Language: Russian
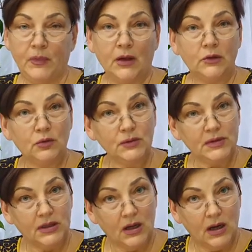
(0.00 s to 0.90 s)

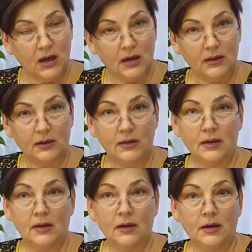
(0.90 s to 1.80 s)
друзья,
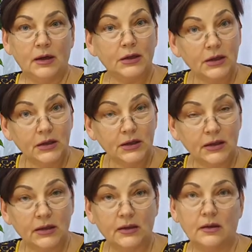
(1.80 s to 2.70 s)

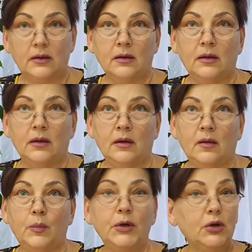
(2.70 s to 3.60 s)
книги,
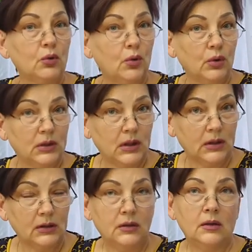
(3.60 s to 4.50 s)

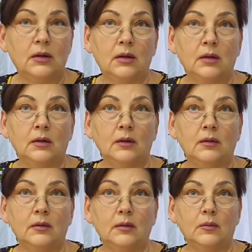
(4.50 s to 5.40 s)
природа,
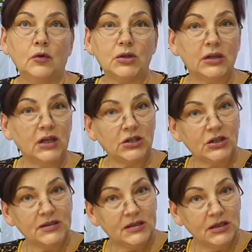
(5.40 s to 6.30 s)
Э, можно даже
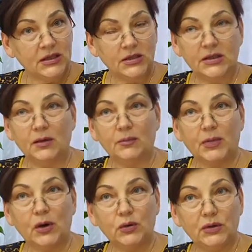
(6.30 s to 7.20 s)
разделить там
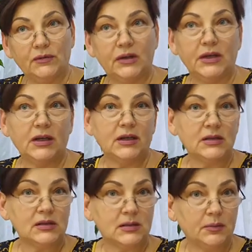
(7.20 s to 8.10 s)
походы в
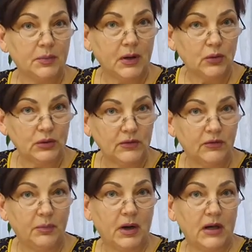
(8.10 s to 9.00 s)
лес, походы в
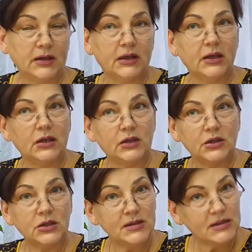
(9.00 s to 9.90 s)
парке или
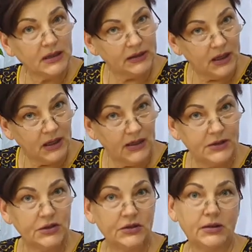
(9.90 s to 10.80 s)
жизнь на
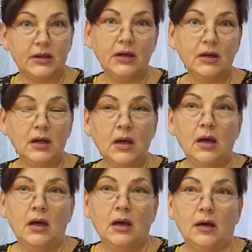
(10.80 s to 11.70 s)
даче, да,
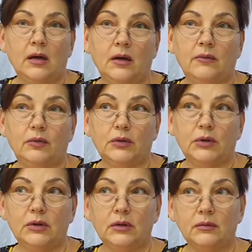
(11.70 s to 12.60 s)
э, вот,
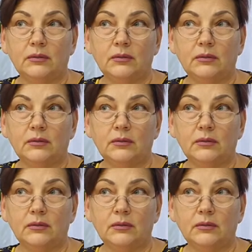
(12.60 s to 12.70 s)
э,